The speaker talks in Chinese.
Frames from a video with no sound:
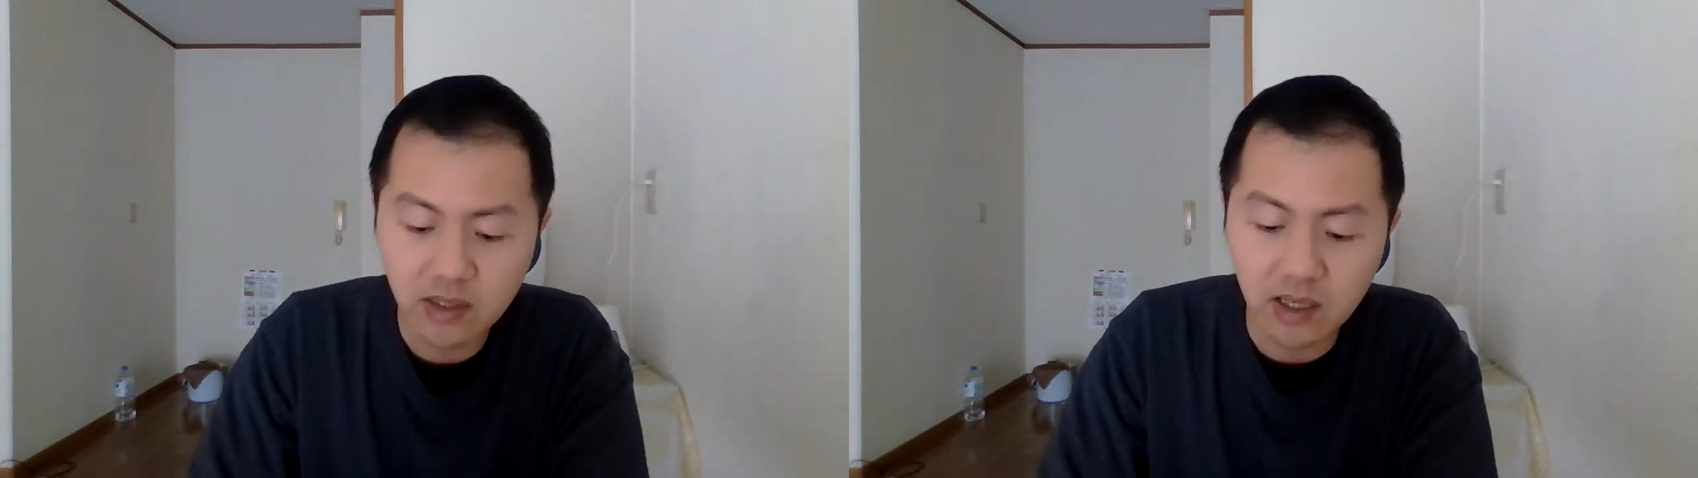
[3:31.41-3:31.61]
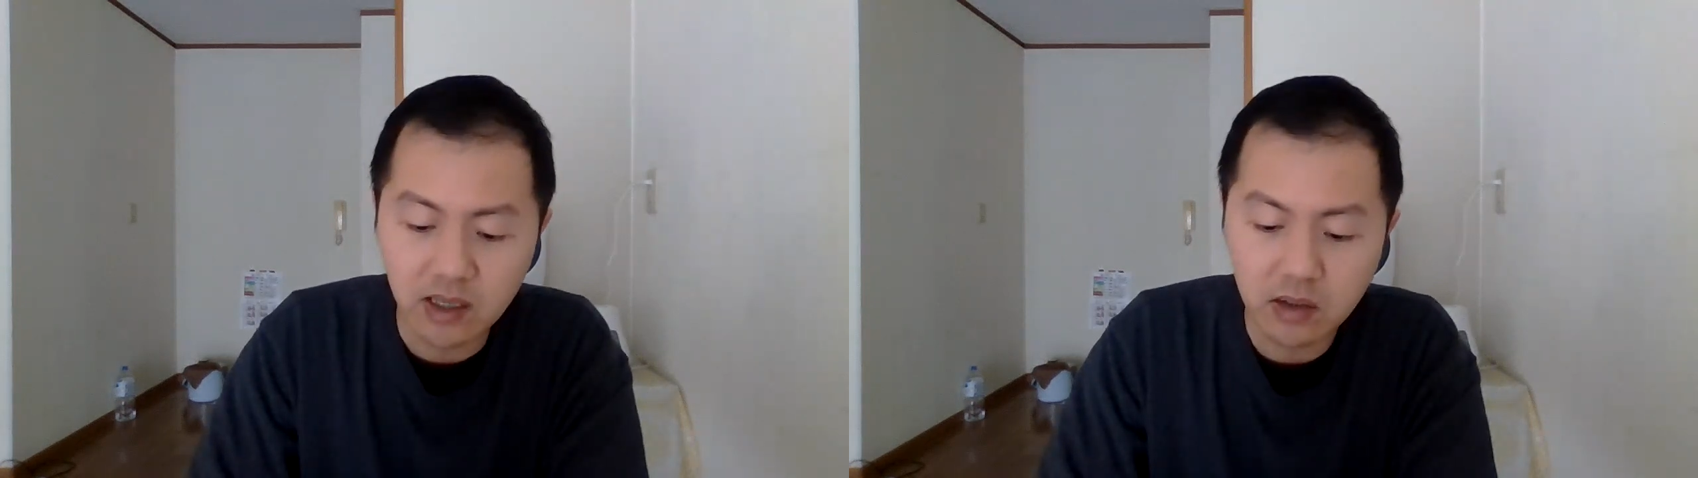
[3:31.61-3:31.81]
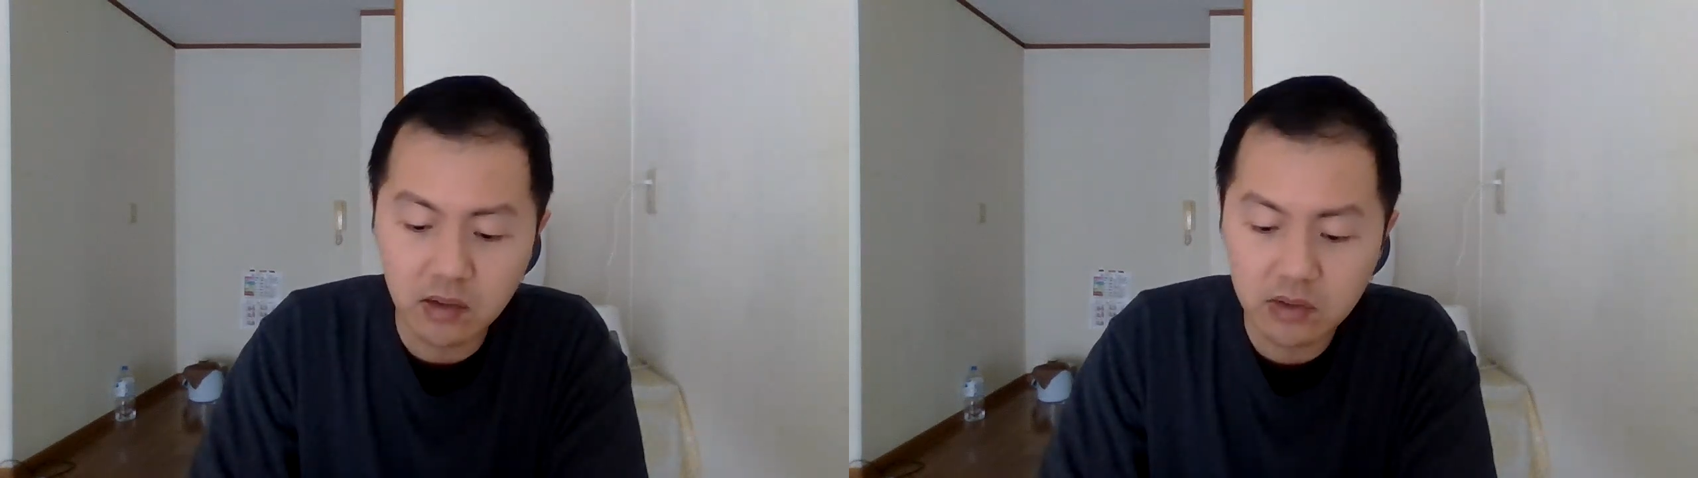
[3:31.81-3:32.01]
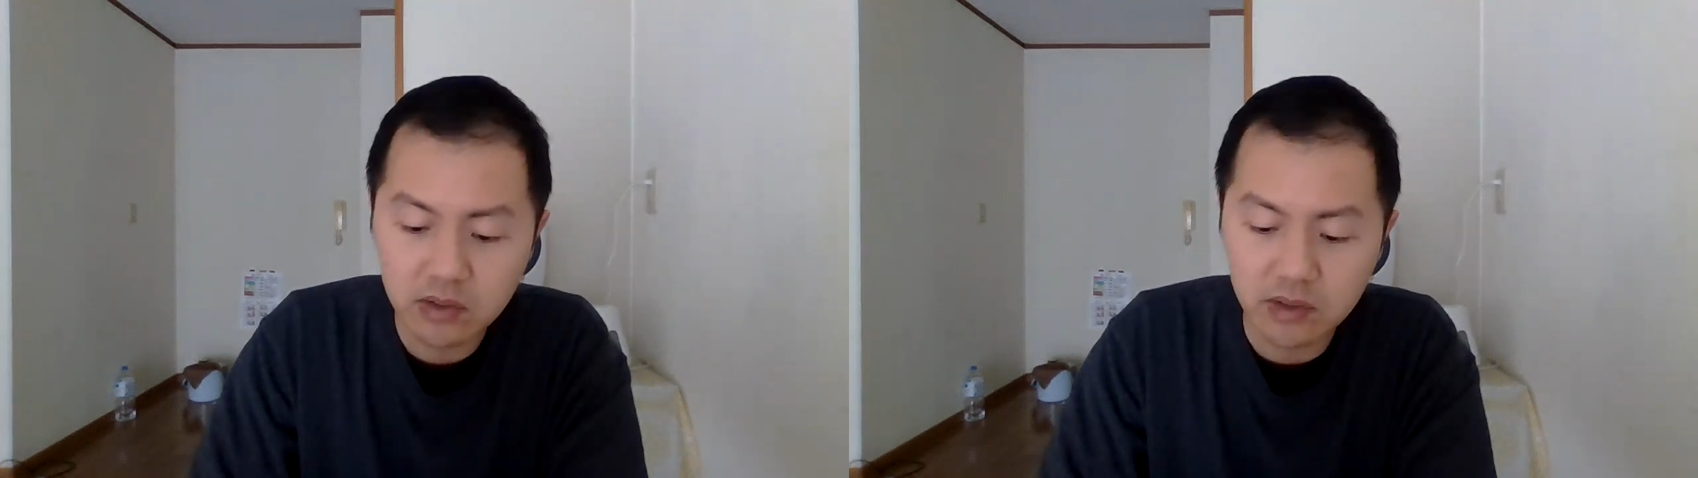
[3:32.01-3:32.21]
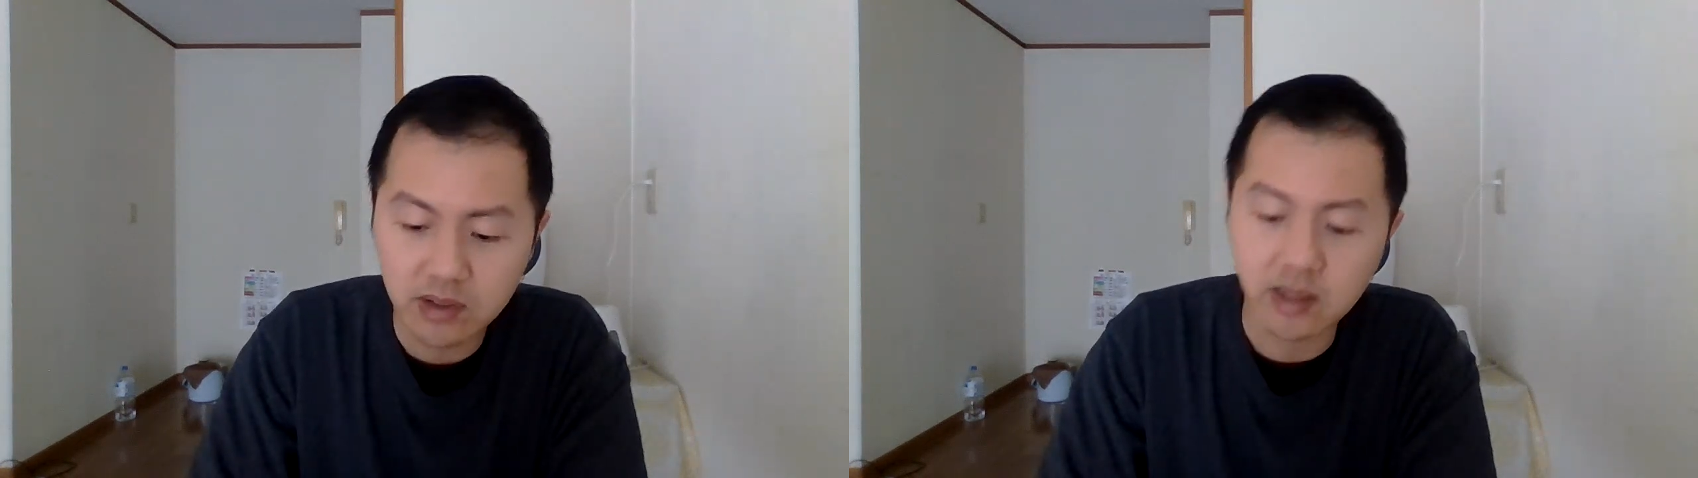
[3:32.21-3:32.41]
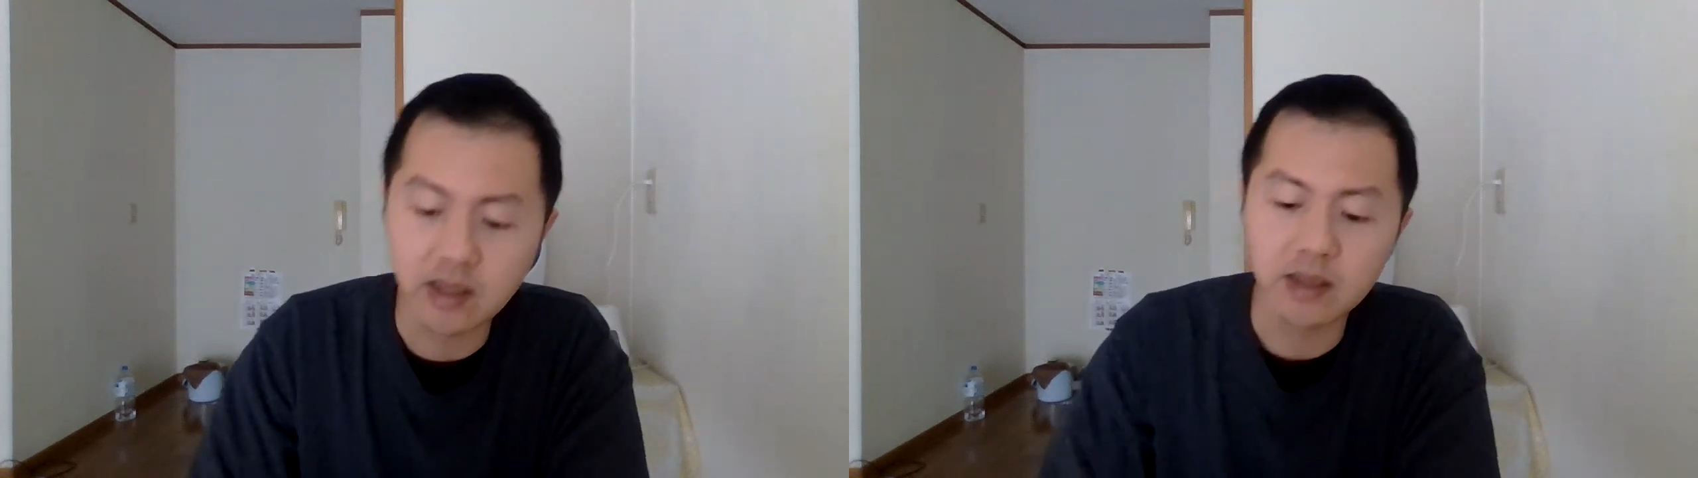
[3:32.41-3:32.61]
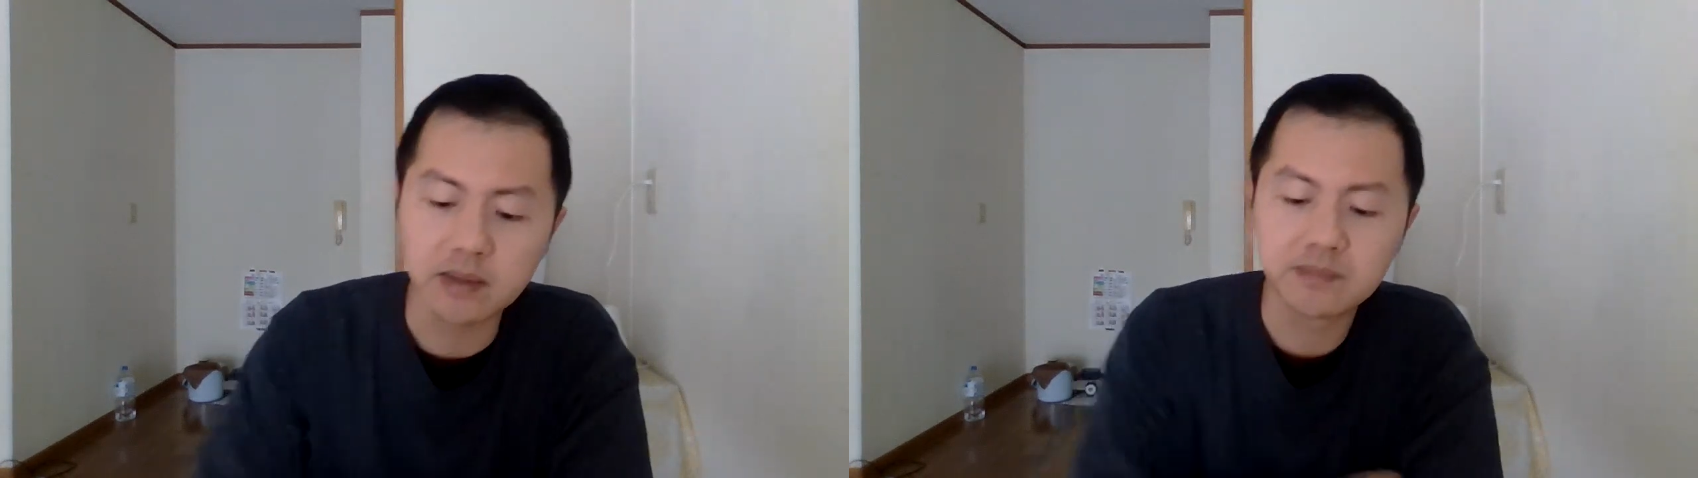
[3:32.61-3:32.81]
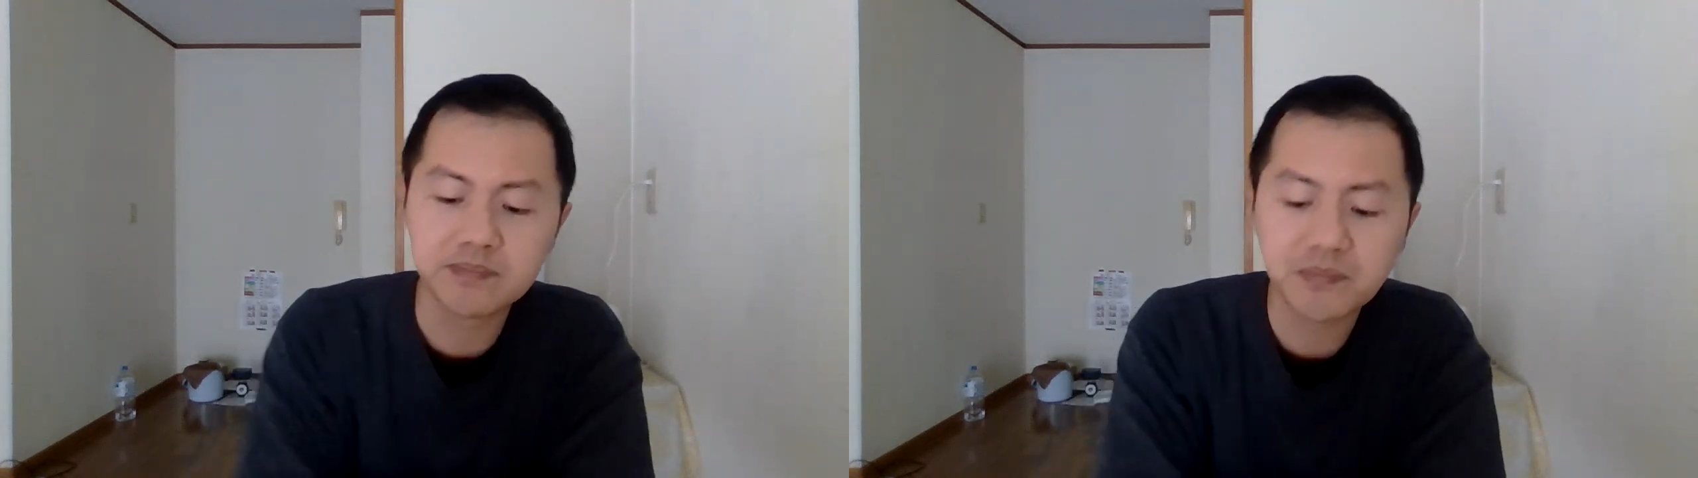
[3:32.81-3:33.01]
两个公司啊，